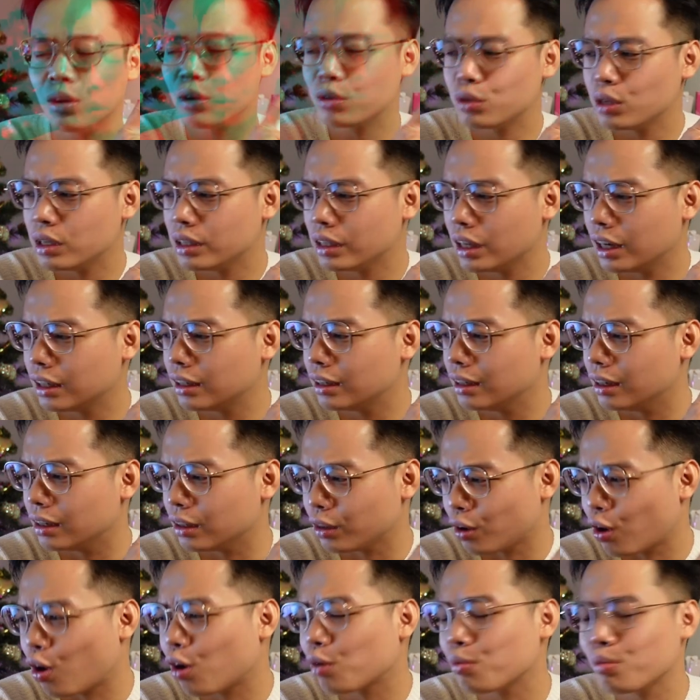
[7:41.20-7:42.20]
câu duy nhất
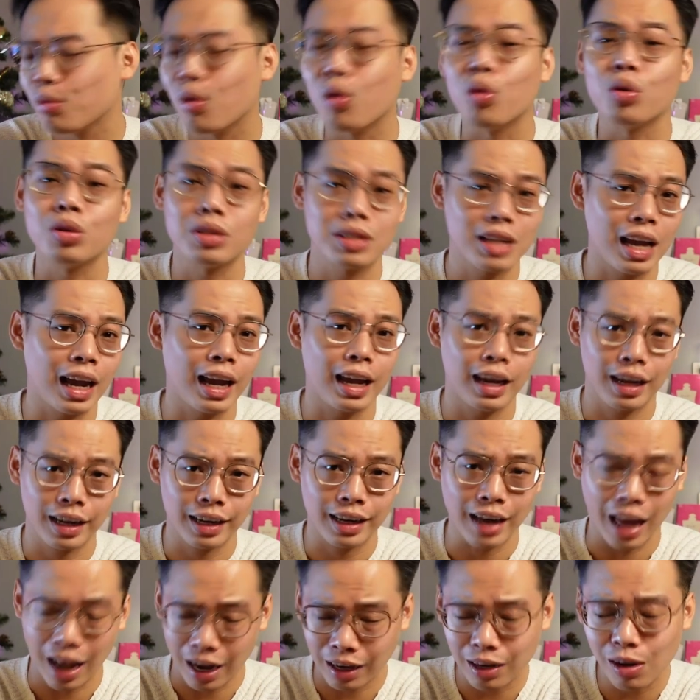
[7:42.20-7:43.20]
ngon bổ rẻ
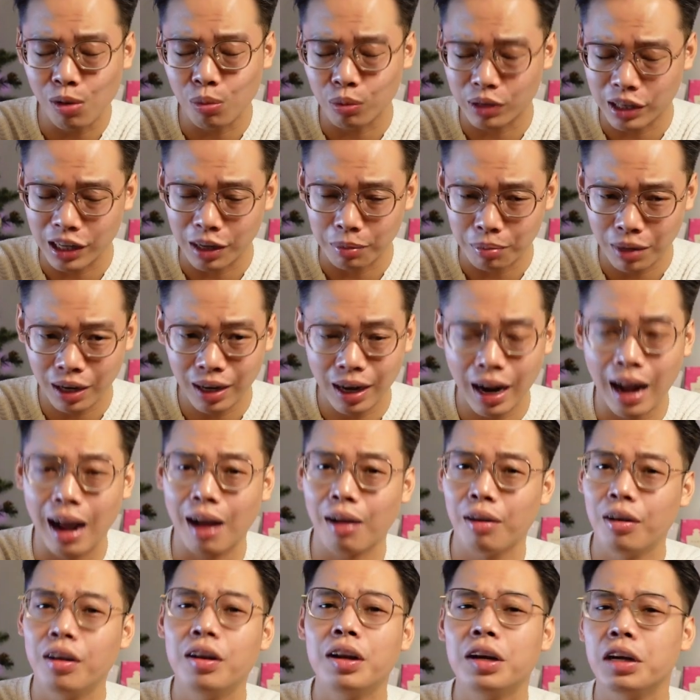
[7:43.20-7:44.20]
đáng đồng tiền bát gạo